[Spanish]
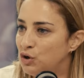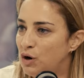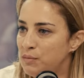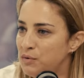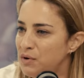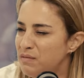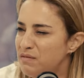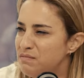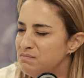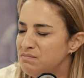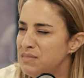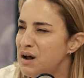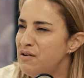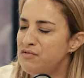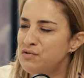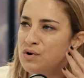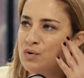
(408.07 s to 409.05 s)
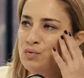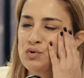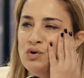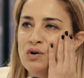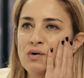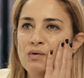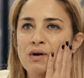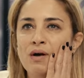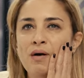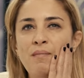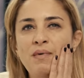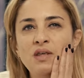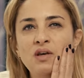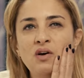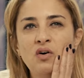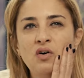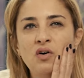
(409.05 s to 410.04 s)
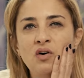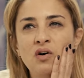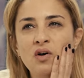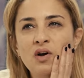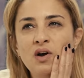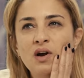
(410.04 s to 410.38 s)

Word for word: Una, una fonoaudióloga una vez me dijo,